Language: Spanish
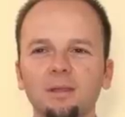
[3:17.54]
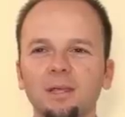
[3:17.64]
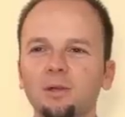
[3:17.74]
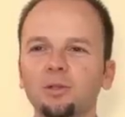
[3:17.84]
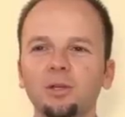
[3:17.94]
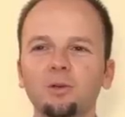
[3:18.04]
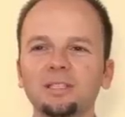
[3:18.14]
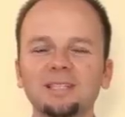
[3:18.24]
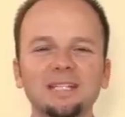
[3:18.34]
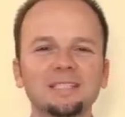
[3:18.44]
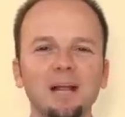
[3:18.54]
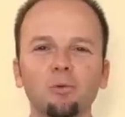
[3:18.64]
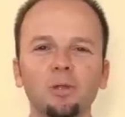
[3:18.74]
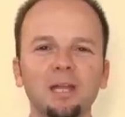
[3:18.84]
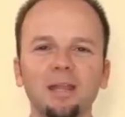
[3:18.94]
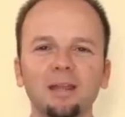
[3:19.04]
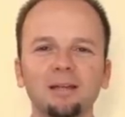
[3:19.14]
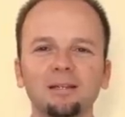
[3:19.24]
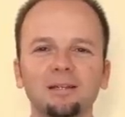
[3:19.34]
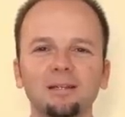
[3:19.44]
que no tengo que estar a salvo de
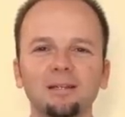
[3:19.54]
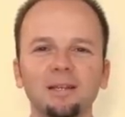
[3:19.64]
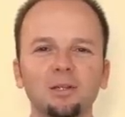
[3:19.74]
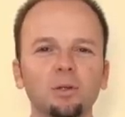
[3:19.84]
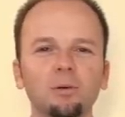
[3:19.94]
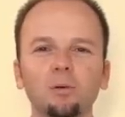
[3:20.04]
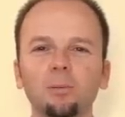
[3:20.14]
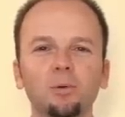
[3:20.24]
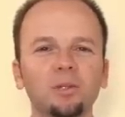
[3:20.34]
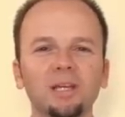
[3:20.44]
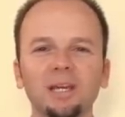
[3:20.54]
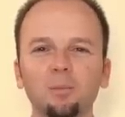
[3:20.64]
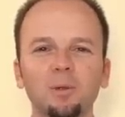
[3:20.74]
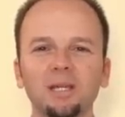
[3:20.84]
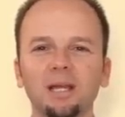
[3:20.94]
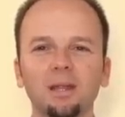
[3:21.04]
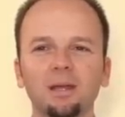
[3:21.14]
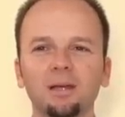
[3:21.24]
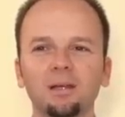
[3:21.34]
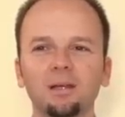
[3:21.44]
nada, que no debo de protegerme de
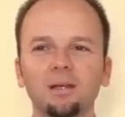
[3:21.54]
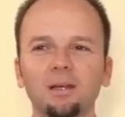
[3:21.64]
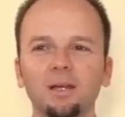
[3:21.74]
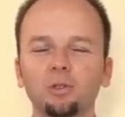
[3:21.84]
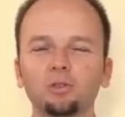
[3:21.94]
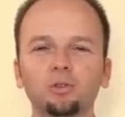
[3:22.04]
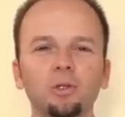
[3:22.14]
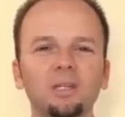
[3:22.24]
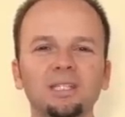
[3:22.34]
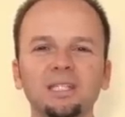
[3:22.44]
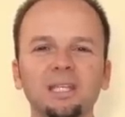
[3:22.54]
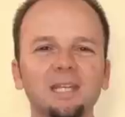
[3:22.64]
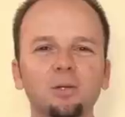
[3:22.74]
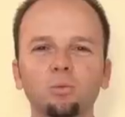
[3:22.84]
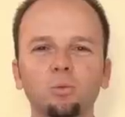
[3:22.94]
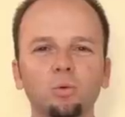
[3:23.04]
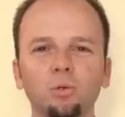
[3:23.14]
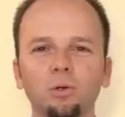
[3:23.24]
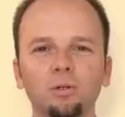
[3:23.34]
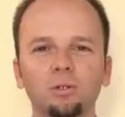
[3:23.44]
nada, que no estoy ni siquiera en un
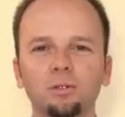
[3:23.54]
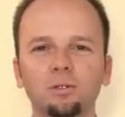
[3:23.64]
mundo,